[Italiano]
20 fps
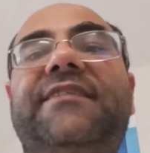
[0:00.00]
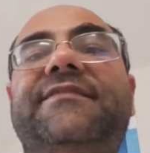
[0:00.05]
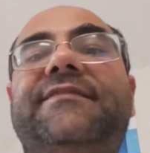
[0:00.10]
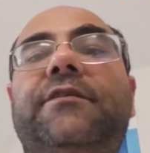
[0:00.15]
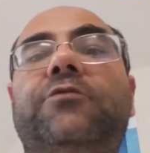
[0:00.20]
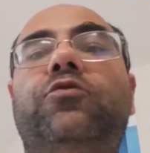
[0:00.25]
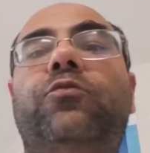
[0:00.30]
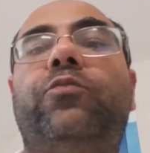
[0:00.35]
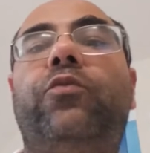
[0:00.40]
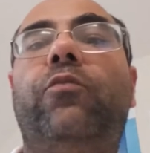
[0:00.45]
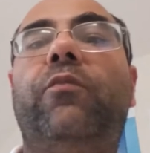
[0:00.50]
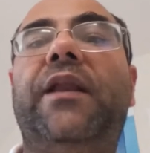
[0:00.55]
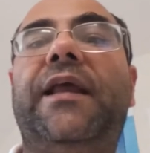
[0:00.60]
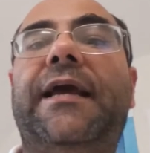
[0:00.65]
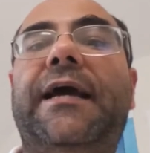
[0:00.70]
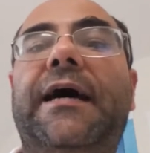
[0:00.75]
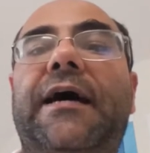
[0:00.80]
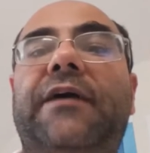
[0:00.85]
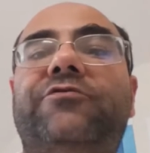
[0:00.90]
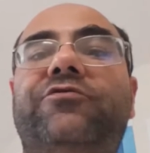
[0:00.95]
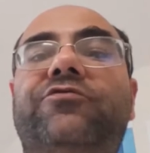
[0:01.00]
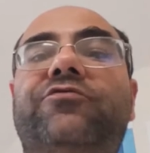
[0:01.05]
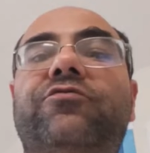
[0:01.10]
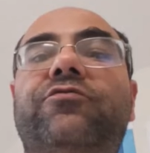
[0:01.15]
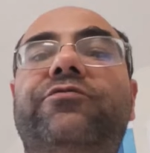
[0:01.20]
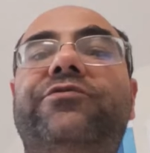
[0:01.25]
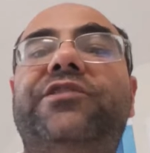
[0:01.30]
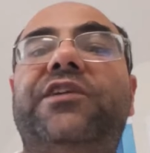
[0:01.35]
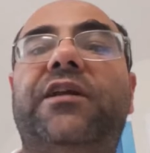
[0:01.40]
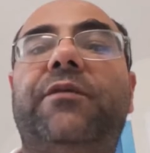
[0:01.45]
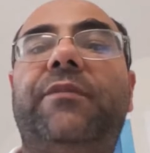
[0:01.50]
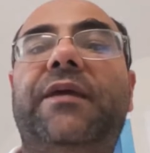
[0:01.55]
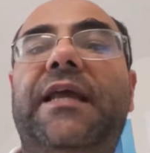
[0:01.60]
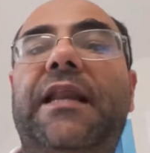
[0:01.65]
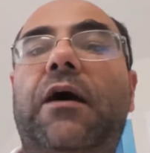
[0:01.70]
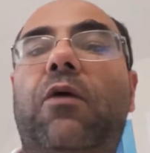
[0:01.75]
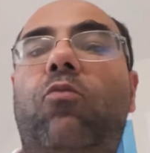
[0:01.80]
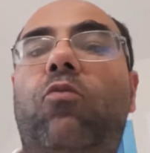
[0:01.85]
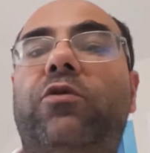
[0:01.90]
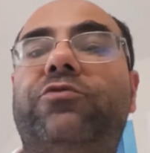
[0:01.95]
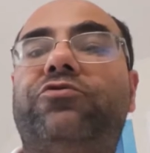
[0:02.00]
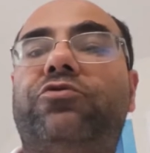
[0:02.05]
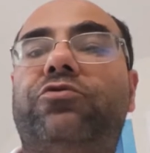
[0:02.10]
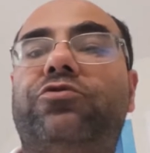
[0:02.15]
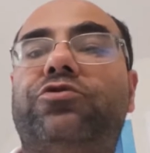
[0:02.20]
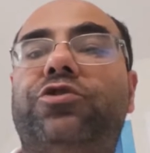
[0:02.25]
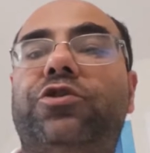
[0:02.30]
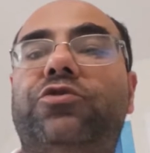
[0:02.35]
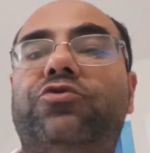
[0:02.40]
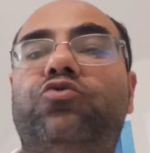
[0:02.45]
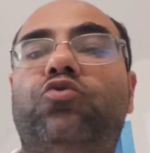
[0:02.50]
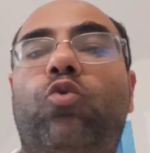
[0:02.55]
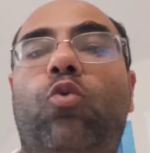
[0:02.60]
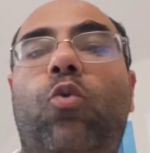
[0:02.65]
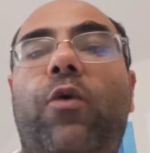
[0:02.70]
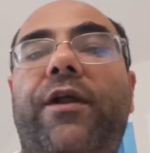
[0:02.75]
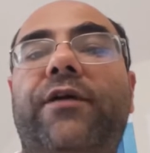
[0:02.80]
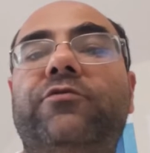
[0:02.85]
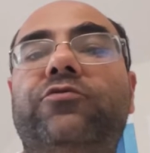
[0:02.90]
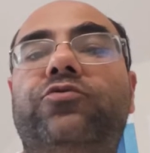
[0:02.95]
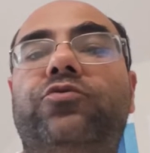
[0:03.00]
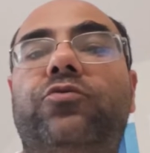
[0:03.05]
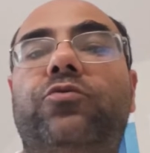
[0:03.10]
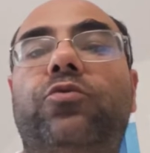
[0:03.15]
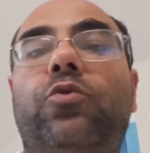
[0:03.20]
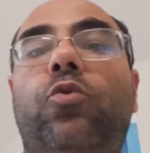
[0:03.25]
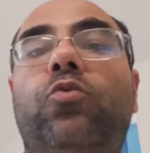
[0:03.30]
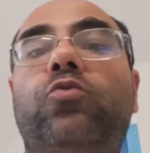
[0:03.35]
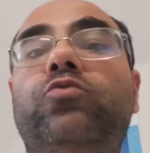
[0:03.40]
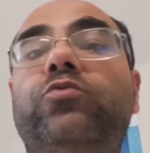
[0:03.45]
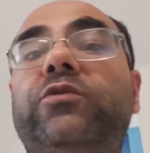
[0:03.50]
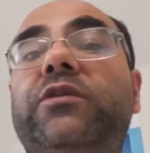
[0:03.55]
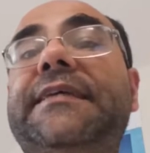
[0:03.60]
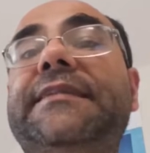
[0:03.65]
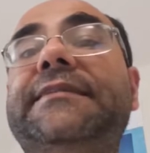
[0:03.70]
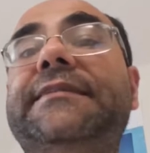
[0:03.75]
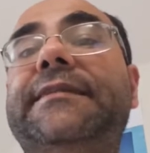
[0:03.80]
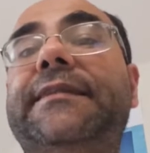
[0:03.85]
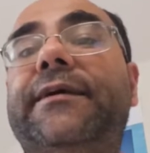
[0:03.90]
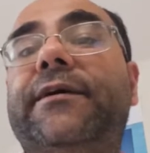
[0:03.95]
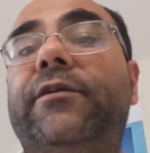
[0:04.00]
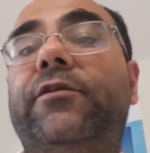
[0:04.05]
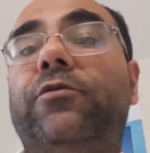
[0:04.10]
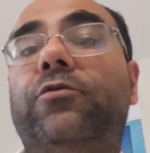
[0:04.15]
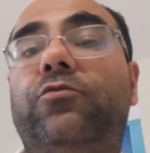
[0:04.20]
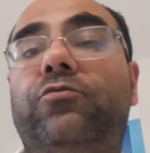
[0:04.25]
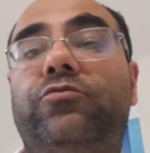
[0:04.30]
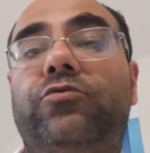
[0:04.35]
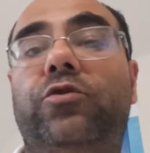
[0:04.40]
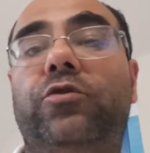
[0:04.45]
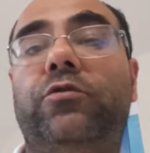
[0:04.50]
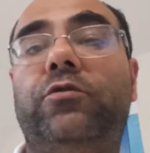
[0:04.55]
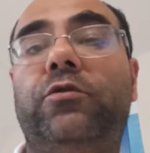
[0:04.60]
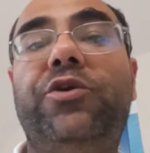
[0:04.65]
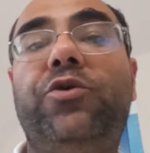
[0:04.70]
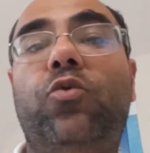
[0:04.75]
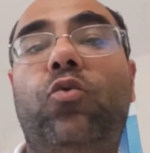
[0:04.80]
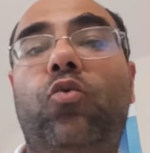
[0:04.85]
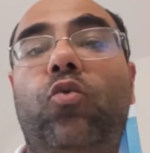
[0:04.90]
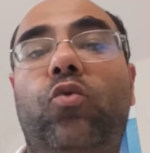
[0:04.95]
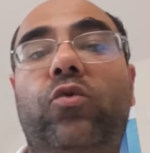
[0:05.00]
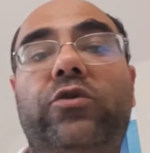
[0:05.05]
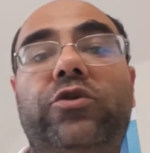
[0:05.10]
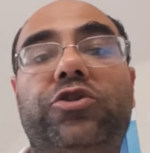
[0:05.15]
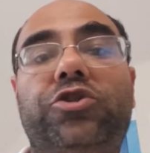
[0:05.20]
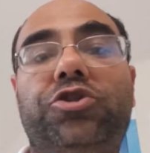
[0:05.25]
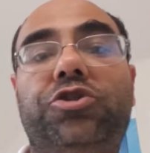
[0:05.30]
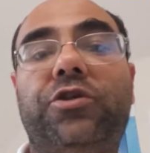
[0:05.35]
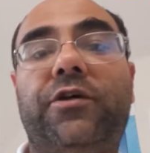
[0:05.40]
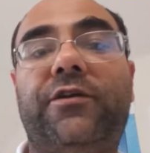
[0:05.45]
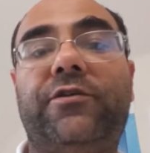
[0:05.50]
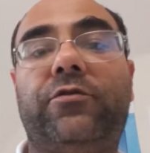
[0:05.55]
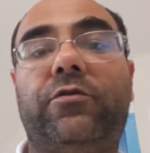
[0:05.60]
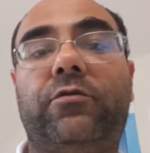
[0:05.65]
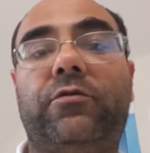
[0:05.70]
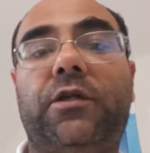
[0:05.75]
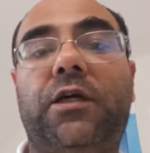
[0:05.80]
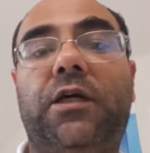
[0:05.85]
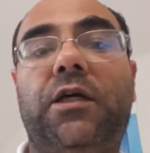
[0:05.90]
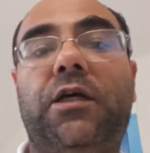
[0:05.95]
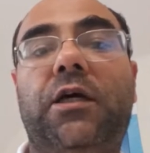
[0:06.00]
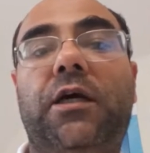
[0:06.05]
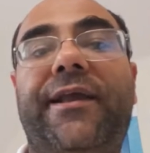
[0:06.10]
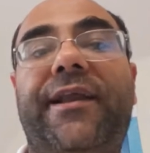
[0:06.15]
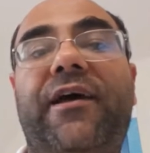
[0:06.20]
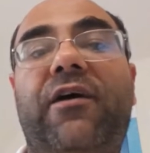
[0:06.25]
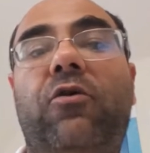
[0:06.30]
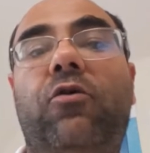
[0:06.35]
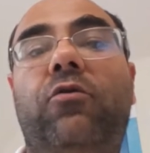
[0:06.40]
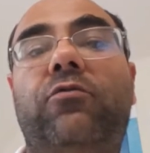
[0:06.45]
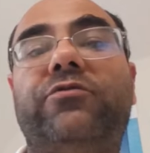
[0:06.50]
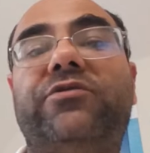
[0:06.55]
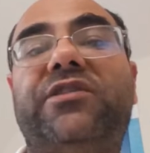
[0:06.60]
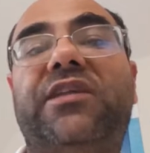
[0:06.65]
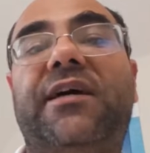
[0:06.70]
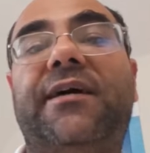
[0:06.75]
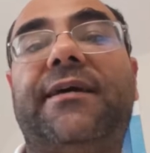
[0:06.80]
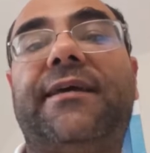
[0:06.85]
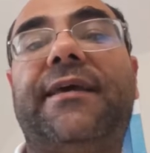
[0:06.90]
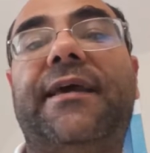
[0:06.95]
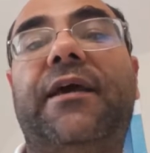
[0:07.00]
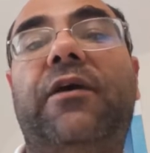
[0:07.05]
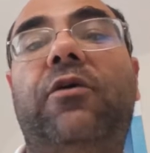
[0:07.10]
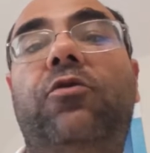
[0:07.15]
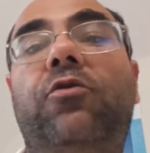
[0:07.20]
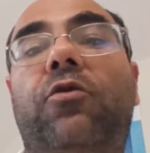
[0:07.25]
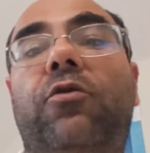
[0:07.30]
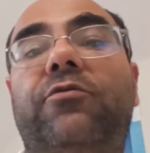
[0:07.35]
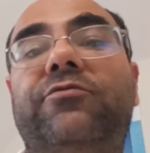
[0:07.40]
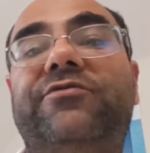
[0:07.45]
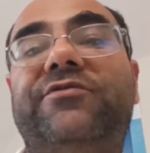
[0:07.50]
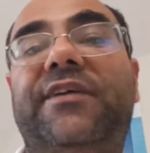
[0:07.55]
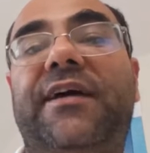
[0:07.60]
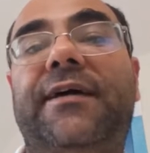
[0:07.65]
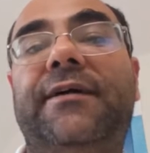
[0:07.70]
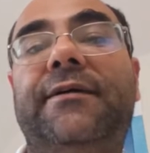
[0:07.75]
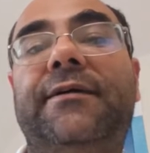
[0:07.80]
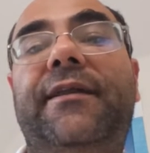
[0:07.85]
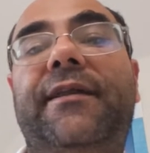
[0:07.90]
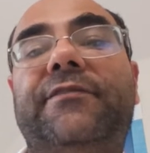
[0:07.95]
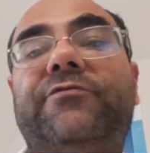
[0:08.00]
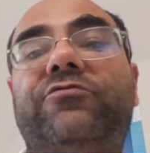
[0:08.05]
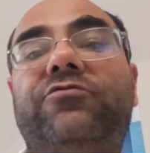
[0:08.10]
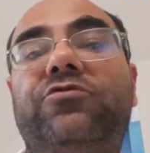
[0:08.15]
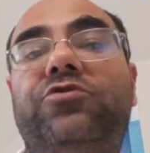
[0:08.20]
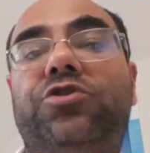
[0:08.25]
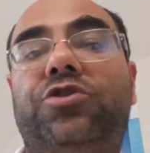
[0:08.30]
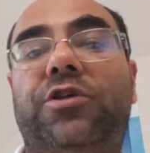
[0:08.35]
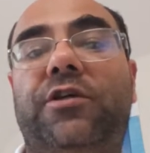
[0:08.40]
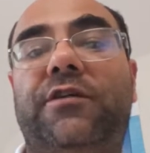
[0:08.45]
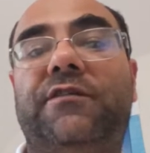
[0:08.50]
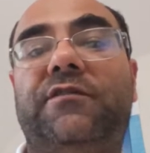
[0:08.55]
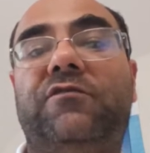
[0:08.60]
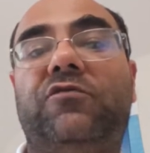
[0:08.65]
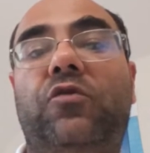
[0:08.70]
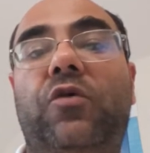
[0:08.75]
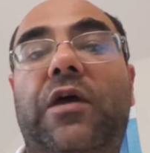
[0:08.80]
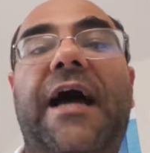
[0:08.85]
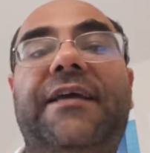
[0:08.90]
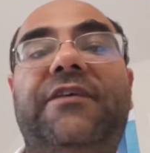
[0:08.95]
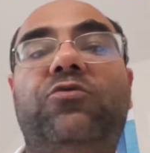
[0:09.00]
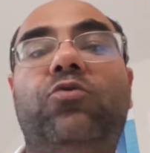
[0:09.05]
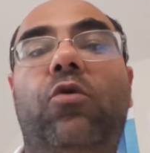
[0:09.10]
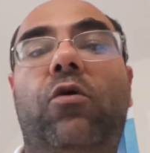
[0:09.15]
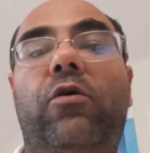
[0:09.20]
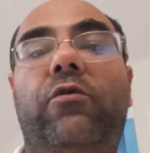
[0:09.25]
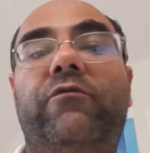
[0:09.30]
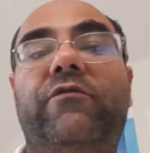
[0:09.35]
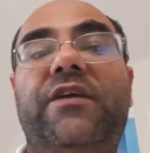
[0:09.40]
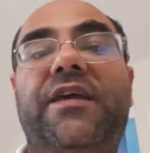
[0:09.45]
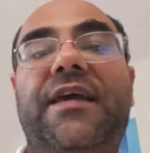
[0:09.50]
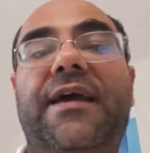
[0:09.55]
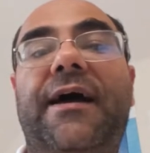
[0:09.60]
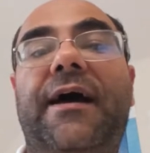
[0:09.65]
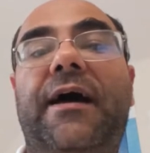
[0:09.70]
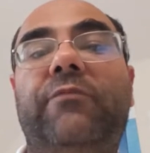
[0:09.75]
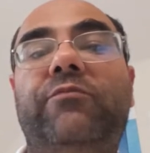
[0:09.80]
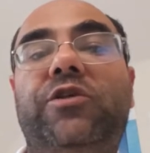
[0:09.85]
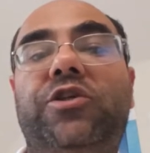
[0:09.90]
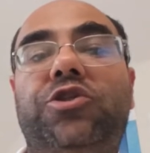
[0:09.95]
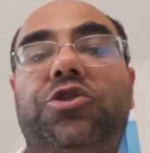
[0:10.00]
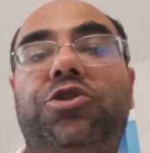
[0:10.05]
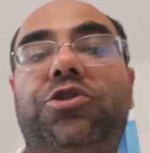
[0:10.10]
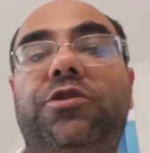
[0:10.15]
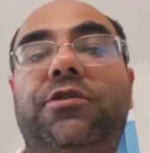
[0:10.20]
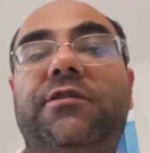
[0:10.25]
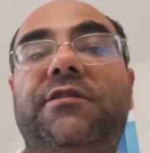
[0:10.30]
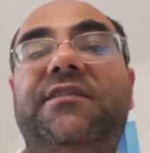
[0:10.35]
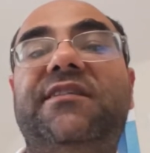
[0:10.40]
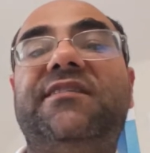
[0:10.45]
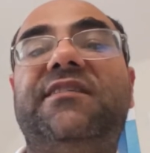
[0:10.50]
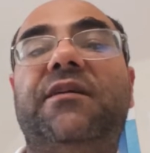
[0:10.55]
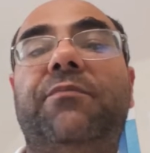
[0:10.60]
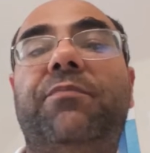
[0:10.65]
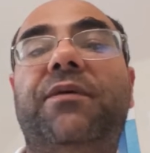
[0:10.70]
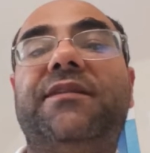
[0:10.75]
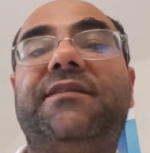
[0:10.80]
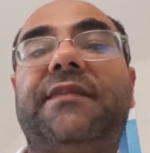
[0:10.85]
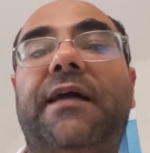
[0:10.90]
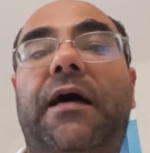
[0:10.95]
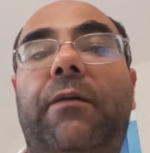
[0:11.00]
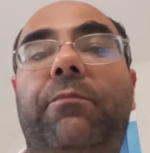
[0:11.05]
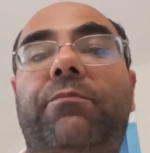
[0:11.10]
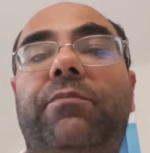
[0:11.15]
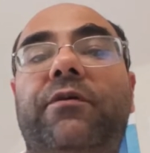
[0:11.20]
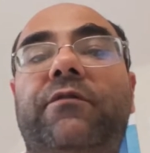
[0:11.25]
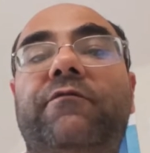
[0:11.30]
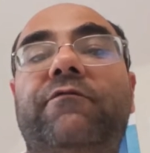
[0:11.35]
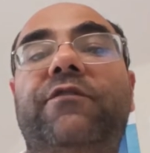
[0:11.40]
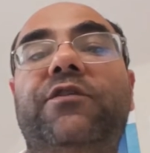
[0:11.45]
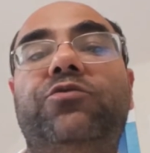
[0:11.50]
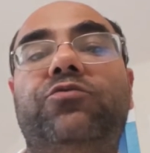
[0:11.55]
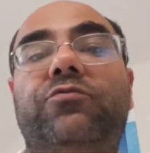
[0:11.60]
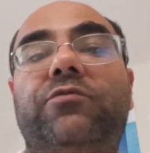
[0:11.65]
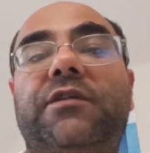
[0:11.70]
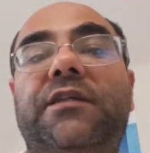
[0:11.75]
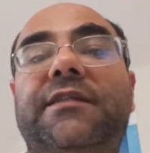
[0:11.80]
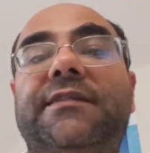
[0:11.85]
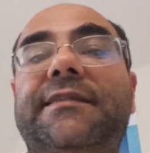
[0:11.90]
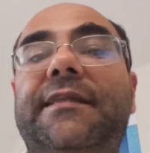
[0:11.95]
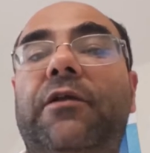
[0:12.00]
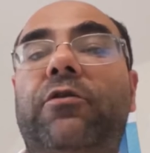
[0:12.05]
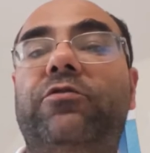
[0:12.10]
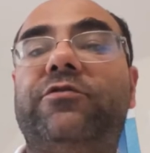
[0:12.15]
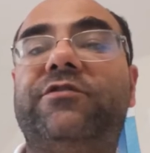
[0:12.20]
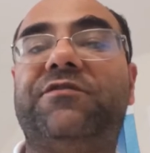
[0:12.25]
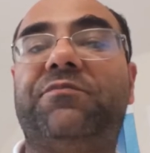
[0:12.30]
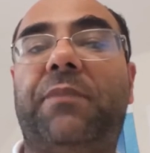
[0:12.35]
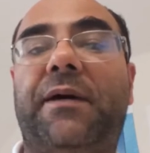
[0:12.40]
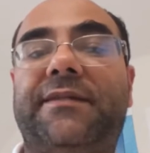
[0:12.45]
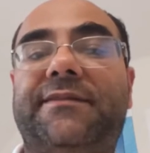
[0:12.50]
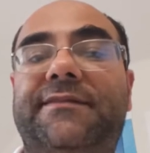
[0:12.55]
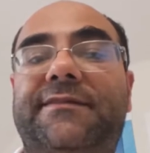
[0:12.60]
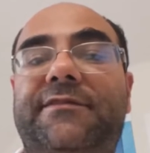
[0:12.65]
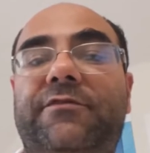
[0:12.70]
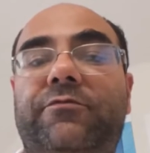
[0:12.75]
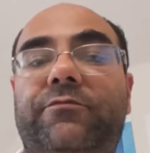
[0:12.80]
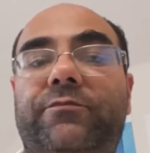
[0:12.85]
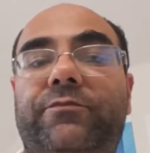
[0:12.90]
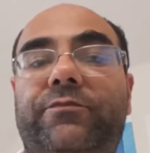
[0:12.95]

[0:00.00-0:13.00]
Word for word: è stato pubblicato sul 3441 un interludio in cui Sciarrone racconta che cosa era successo ai nuovi amici di Tip e Tap venuti dallo spazio.